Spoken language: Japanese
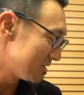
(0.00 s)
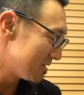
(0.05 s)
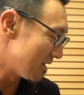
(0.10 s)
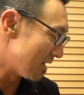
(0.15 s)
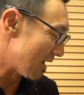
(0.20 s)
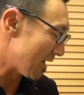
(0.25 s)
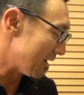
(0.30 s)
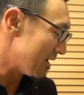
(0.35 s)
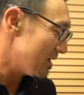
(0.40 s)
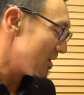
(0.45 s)

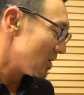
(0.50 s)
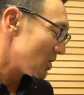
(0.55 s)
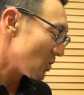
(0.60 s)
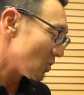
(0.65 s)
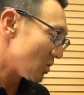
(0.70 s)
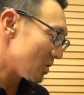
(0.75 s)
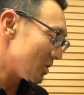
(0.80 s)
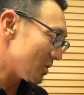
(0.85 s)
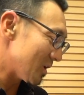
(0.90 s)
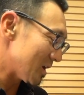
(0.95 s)
はい。
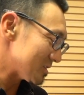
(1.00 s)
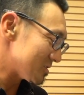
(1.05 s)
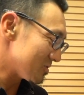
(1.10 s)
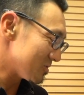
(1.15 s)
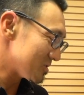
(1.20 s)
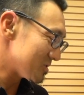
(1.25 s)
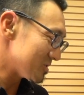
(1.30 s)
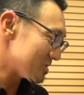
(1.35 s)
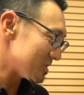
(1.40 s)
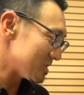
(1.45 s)
これを発
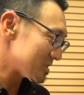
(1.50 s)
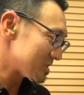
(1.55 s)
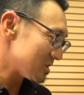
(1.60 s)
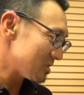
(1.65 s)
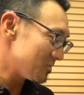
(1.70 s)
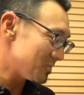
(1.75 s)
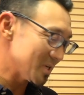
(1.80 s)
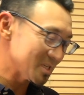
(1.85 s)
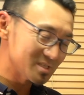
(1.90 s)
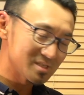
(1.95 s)
音するんですけ
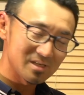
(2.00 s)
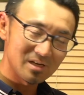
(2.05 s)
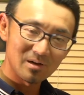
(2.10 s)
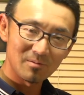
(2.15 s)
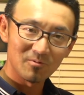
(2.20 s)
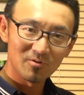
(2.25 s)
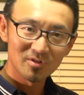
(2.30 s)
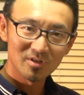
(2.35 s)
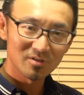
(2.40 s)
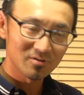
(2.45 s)
ど、まず
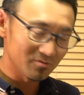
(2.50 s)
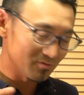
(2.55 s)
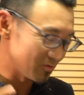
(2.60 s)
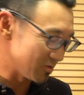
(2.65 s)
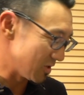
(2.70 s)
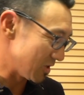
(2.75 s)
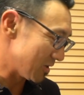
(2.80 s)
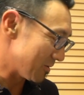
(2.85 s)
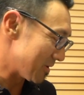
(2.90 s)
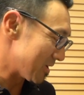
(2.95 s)
セラボで取っ
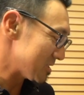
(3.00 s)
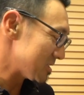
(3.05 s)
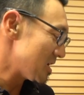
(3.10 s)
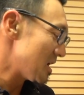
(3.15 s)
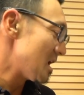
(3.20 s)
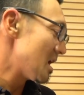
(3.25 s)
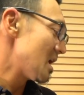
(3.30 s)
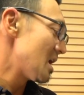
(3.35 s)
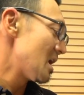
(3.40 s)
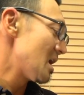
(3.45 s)
ていきます。